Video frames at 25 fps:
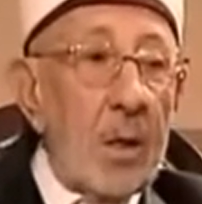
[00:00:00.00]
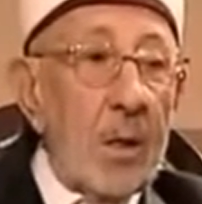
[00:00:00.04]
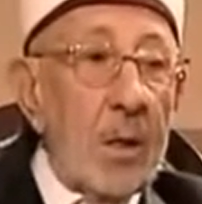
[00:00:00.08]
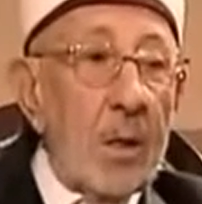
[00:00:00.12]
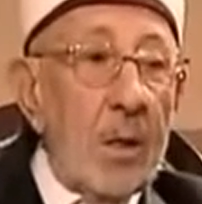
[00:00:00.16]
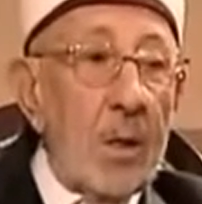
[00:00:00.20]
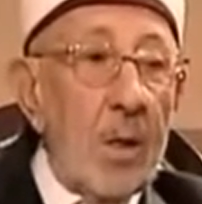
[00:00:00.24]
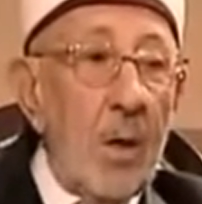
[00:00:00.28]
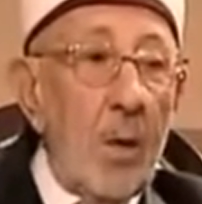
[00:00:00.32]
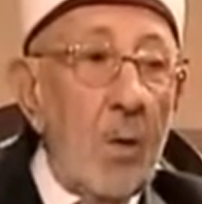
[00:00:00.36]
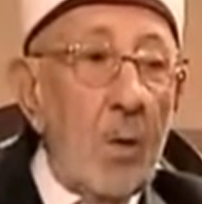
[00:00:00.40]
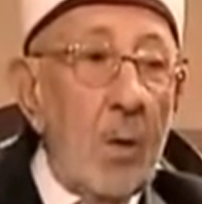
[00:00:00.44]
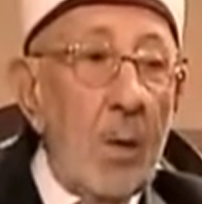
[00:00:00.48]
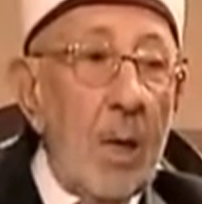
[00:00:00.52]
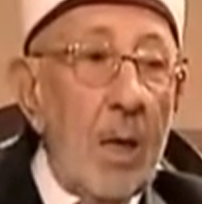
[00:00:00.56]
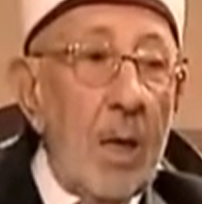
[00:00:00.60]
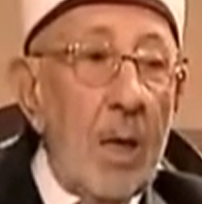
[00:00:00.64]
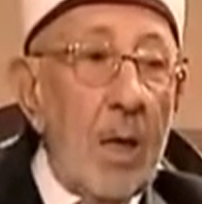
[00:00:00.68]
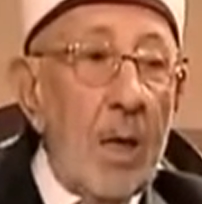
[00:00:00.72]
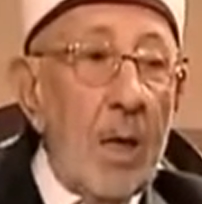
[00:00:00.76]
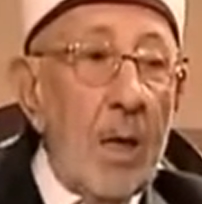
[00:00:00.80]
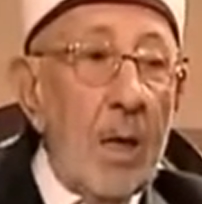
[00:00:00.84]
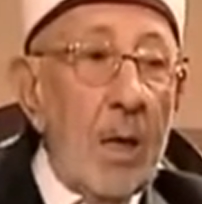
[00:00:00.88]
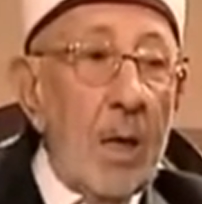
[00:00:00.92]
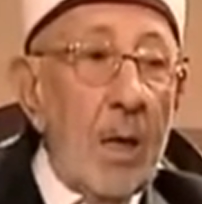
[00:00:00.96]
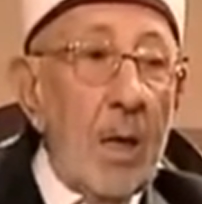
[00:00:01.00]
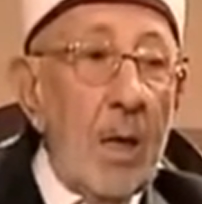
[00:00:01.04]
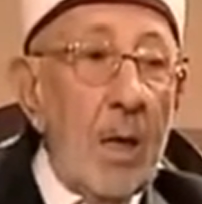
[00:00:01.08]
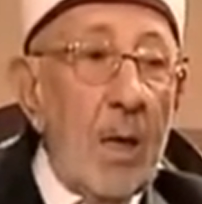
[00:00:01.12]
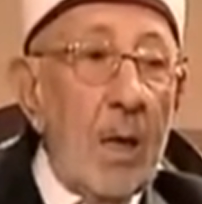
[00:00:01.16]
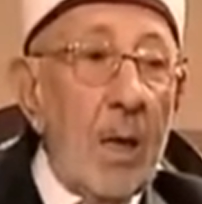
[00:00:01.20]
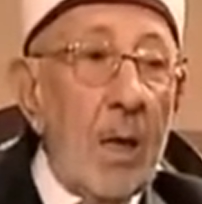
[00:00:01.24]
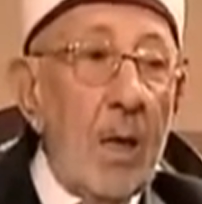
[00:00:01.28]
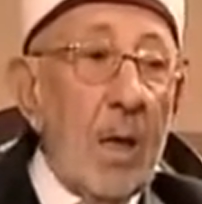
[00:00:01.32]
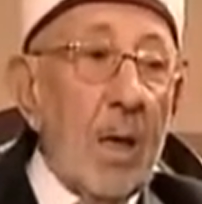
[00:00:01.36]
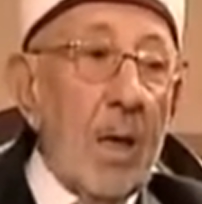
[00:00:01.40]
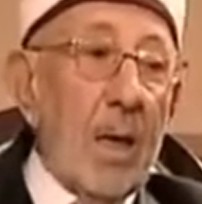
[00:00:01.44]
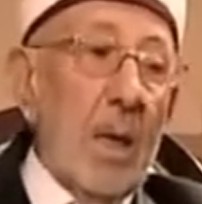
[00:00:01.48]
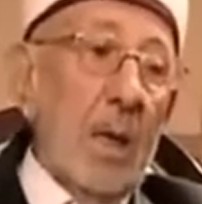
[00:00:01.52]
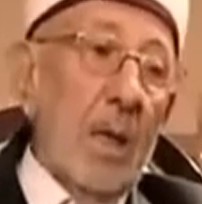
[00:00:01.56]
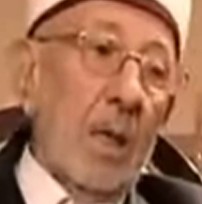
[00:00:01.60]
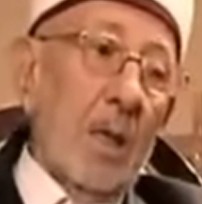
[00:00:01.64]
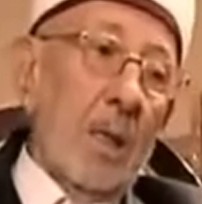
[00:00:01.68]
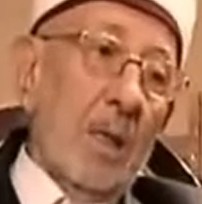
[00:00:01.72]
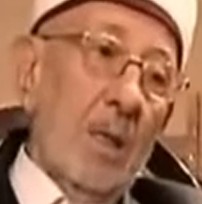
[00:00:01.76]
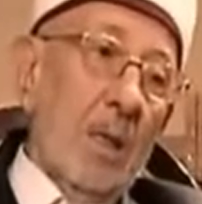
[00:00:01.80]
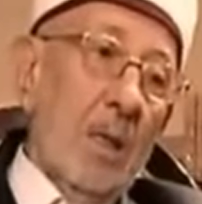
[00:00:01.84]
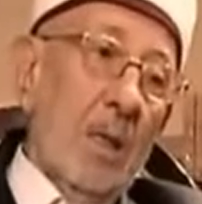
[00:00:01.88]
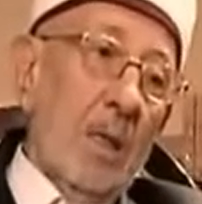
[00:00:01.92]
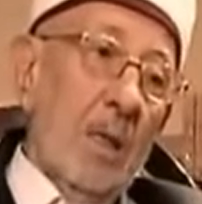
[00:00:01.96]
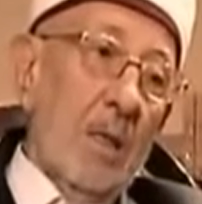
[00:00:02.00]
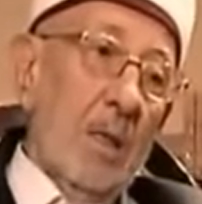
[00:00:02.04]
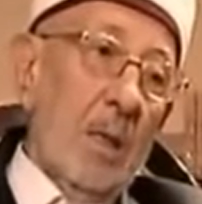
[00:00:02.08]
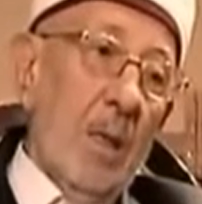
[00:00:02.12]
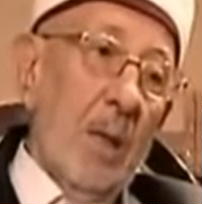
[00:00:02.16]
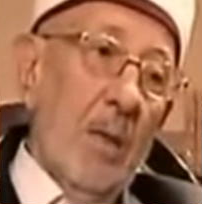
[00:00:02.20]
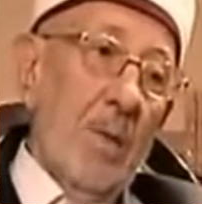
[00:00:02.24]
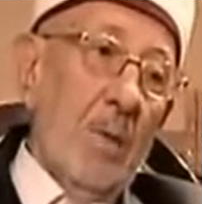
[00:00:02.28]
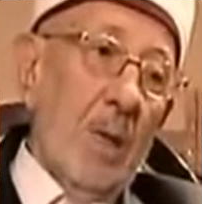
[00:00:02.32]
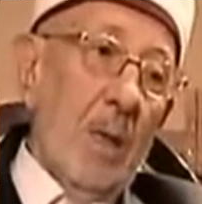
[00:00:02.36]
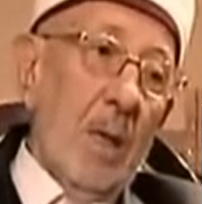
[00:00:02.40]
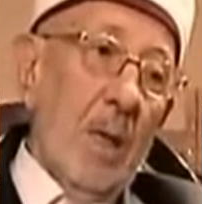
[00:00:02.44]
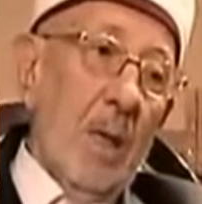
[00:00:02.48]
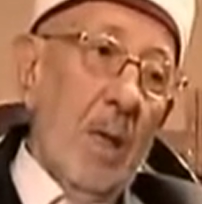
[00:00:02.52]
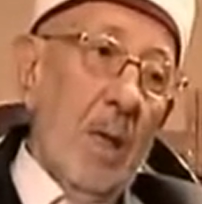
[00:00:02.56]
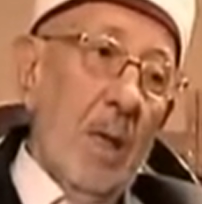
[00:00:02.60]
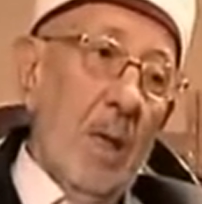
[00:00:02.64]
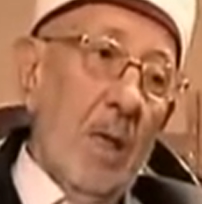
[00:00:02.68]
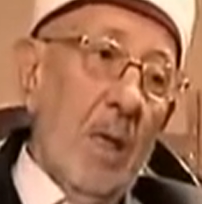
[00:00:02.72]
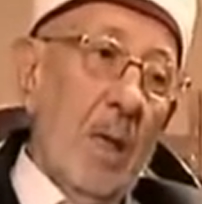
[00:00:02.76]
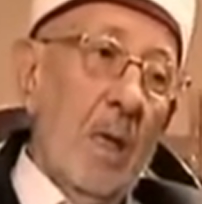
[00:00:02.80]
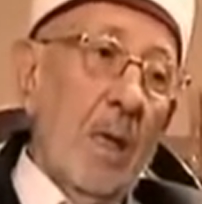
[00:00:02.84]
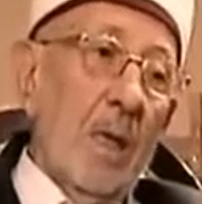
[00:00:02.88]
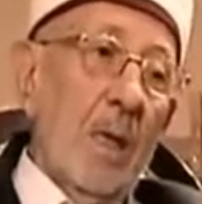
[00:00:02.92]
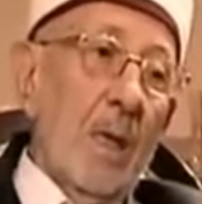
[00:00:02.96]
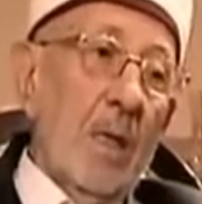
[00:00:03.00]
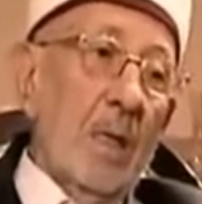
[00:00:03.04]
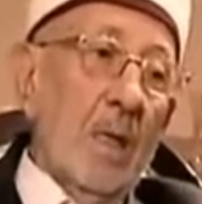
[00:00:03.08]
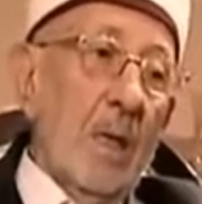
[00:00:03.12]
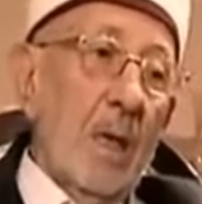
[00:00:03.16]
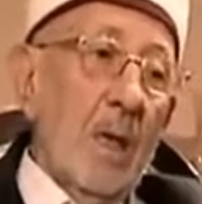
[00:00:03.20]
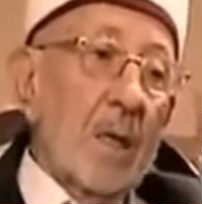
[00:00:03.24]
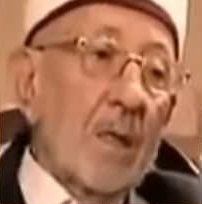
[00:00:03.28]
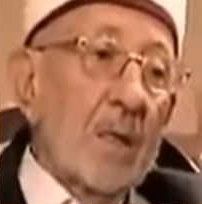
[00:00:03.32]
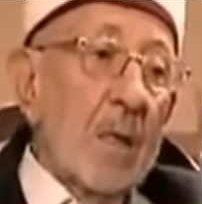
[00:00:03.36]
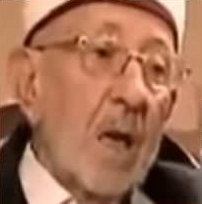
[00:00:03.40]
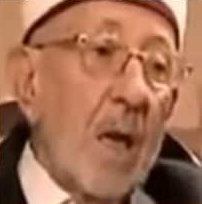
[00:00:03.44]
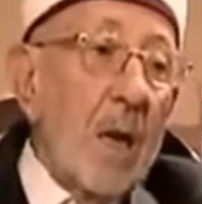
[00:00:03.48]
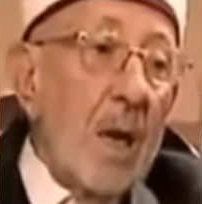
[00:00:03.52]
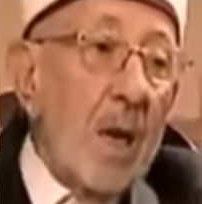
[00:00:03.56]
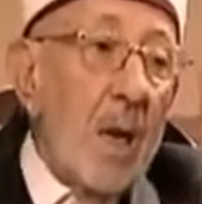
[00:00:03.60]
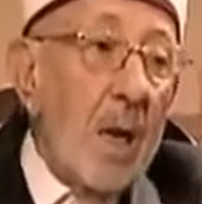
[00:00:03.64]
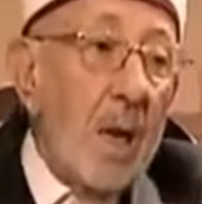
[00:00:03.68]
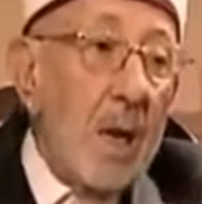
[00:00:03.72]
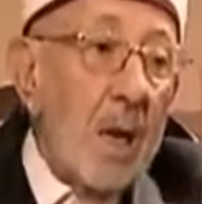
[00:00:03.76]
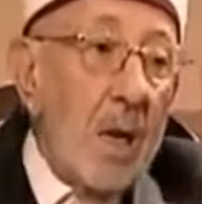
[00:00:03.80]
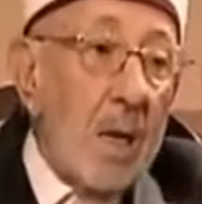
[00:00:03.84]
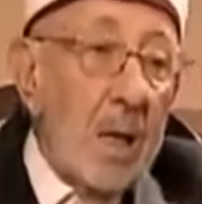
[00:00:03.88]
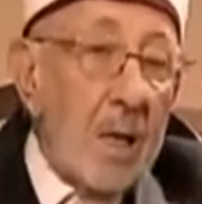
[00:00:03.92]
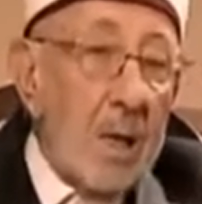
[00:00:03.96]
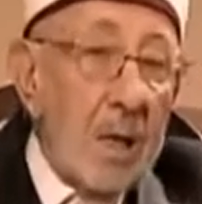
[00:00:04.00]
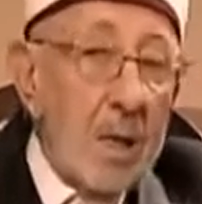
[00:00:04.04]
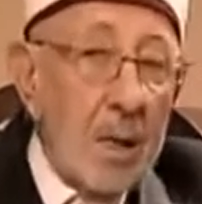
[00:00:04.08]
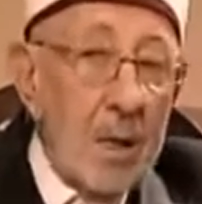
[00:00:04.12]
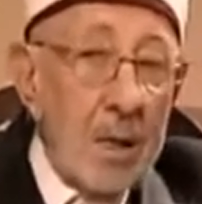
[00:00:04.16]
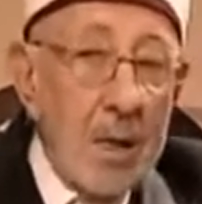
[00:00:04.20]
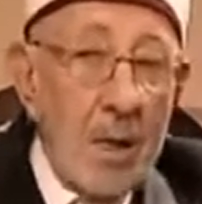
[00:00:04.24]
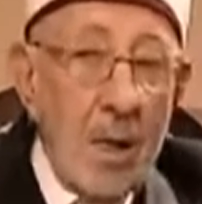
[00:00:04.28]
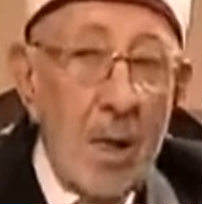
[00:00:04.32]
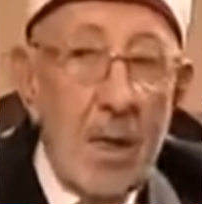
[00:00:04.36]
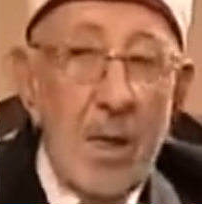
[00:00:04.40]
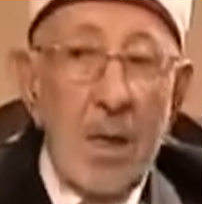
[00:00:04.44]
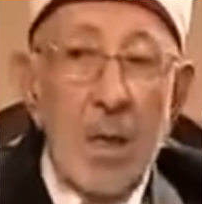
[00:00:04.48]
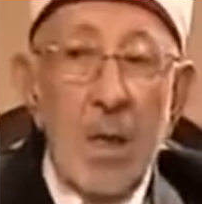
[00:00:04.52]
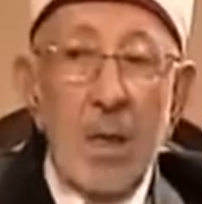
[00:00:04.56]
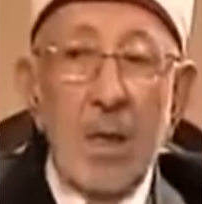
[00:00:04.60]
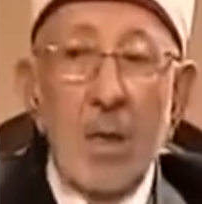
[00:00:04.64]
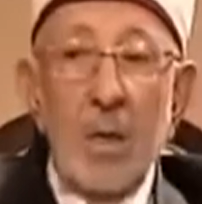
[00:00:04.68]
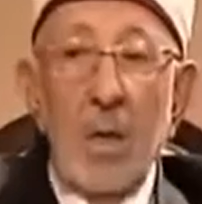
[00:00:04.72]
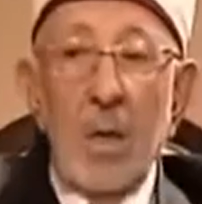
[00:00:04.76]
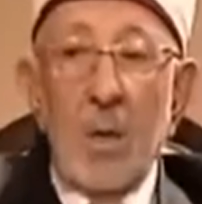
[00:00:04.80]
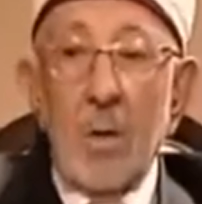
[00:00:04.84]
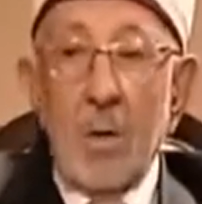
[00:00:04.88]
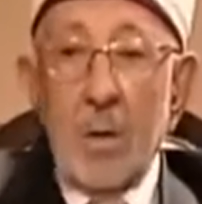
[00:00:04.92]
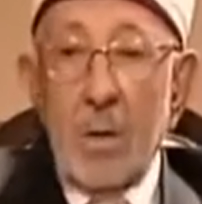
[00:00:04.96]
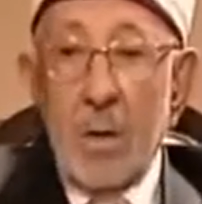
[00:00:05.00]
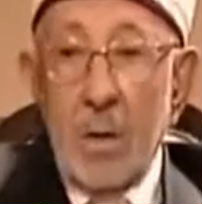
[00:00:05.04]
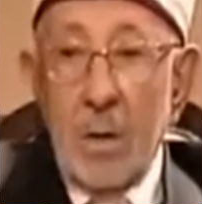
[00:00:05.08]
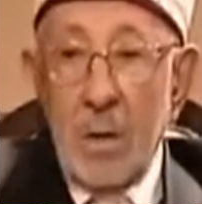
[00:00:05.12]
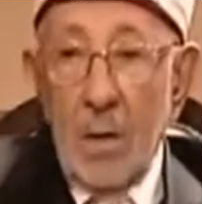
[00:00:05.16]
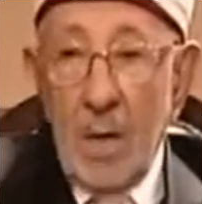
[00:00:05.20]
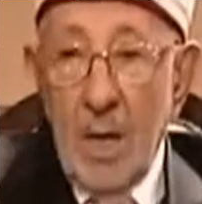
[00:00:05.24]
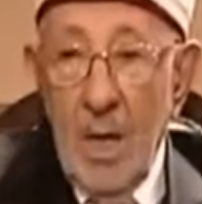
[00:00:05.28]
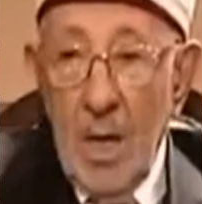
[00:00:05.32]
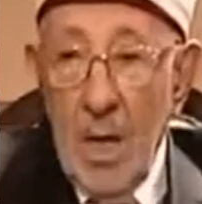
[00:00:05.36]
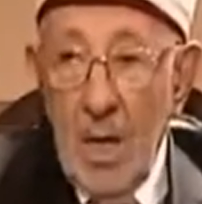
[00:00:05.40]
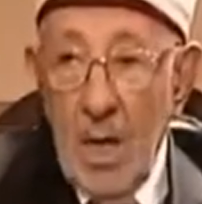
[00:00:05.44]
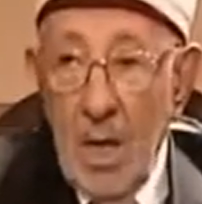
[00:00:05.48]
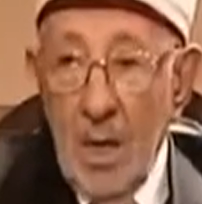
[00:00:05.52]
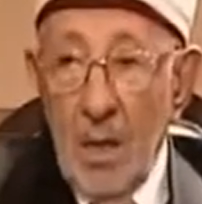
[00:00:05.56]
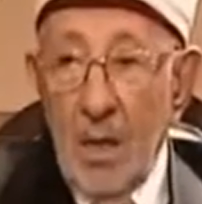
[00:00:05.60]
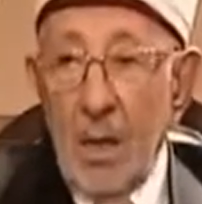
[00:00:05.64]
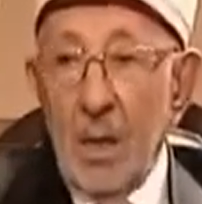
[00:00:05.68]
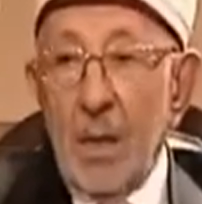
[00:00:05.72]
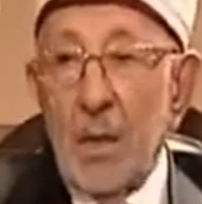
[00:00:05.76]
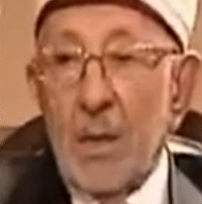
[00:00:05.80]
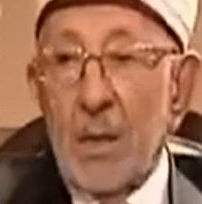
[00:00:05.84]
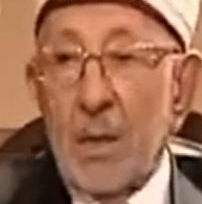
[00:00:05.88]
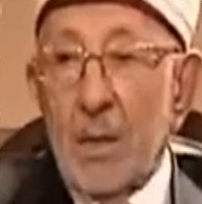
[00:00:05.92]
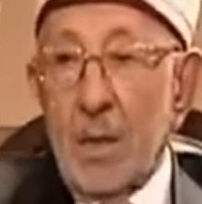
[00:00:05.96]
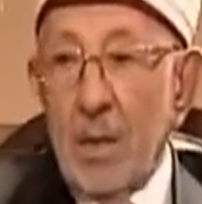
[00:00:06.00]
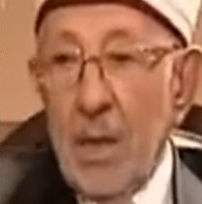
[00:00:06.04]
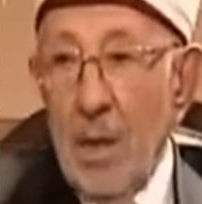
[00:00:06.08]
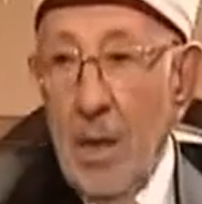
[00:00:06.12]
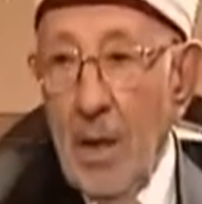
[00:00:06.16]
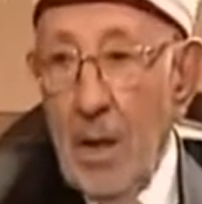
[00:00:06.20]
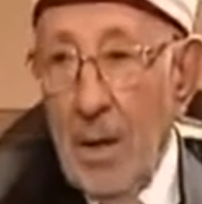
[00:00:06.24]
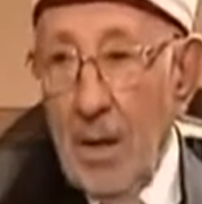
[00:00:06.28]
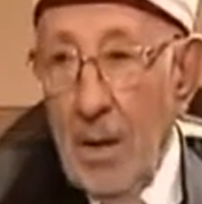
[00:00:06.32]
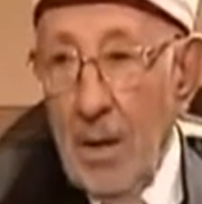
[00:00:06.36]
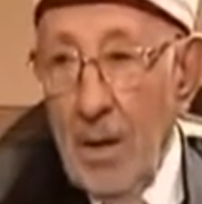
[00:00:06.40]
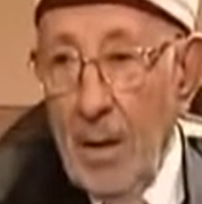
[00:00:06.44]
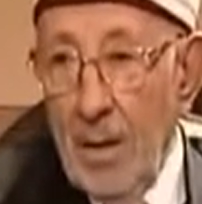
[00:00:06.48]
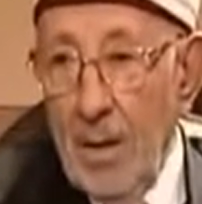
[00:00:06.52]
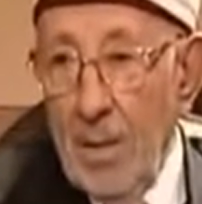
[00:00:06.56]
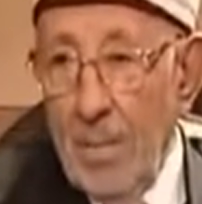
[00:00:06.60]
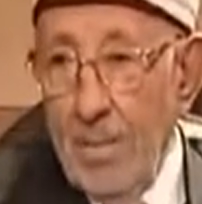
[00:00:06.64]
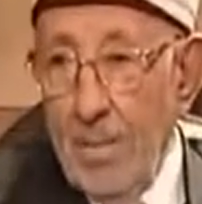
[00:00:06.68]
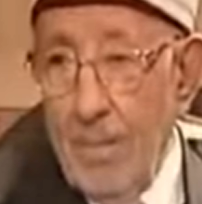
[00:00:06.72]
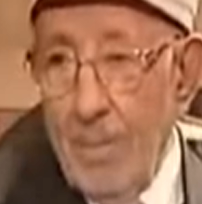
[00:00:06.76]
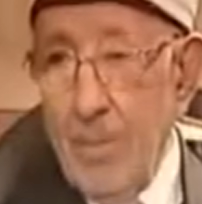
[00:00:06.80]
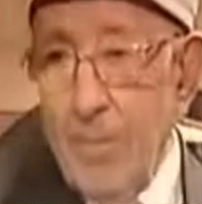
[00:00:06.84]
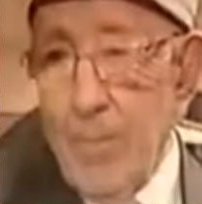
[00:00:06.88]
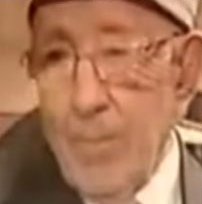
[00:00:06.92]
دولة غير إسلامية يعني تظل الأندلس دار إسلام